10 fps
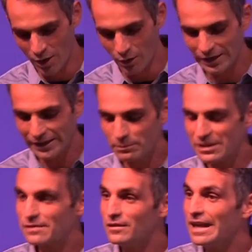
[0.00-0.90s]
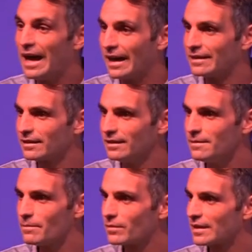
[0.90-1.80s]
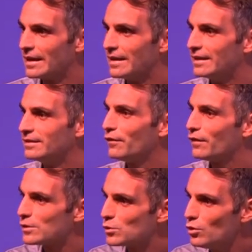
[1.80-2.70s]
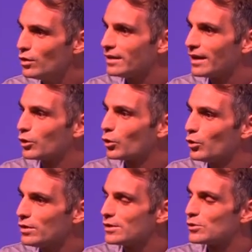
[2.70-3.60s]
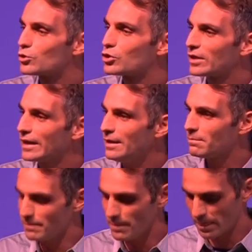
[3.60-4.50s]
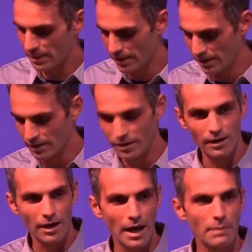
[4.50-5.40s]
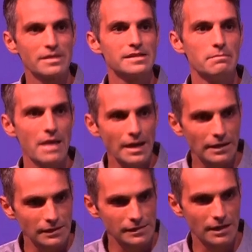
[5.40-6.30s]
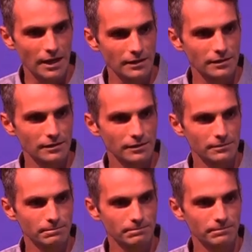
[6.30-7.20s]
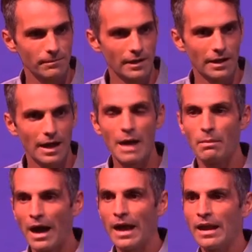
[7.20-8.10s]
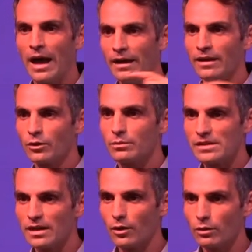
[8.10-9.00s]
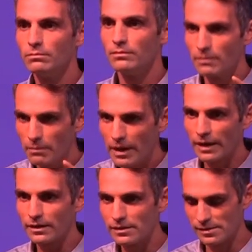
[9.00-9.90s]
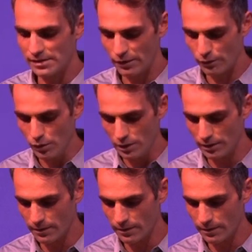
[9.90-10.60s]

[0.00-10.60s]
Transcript: Und dann gibt es wieder andere, die versuchen nach Größe zu streben, aber sie merken es gar nicht. Aber alle anderen um sie herum merken es sehr wohl.